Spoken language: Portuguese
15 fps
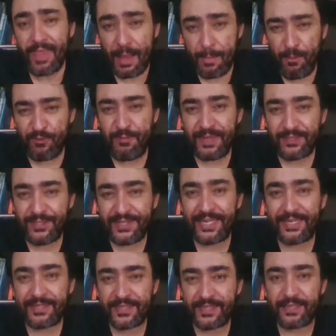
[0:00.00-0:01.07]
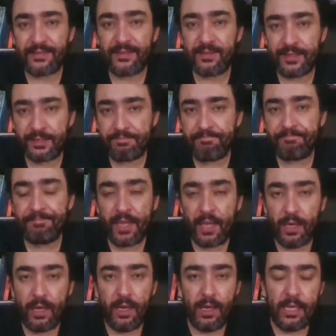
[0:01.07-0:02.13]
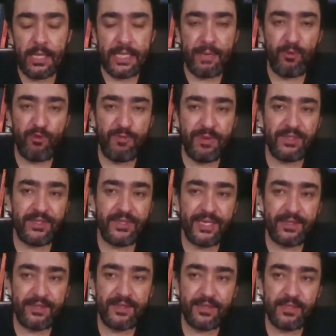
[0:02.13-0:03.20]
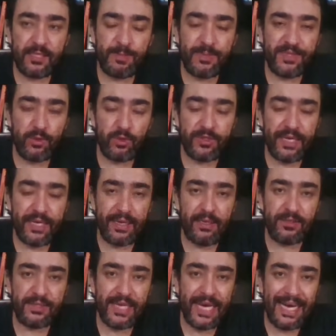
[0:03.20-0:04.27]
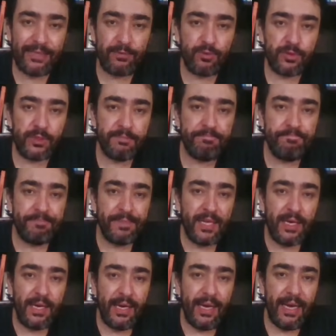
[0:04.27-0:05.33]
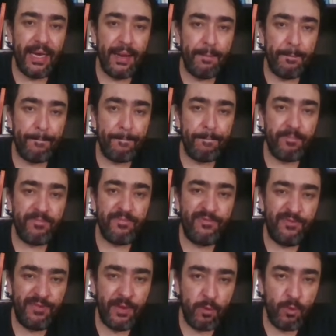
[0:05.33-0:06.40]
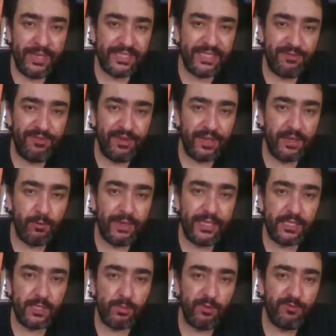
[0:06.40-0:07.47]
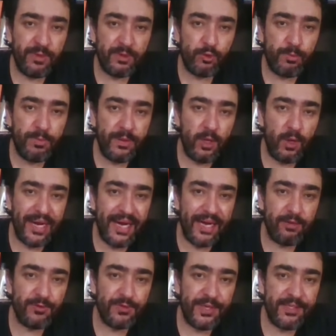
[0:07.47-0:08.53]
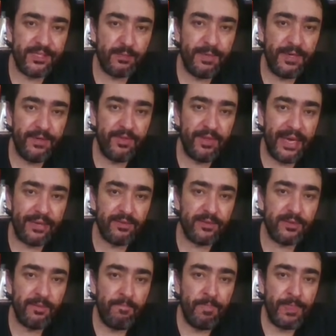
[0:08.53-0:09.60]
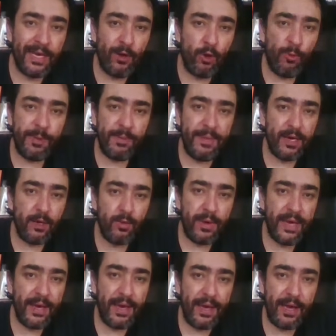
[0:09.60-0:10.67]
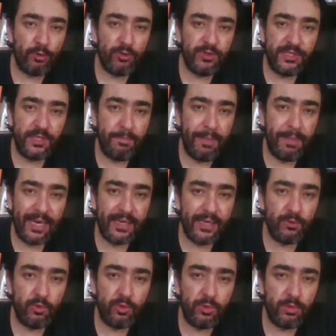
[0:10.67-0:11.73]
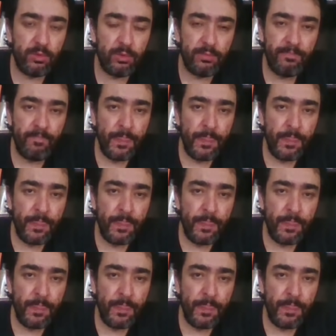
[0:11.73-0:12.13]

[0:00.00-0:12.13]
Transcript: movimentos interessantes. Não? Tem movimentos interessantes que precisam ser analisados. Não? É, vamos começar falando aí desses movimentos milionários aí das big techs. O primeiro é, é o desembarque do,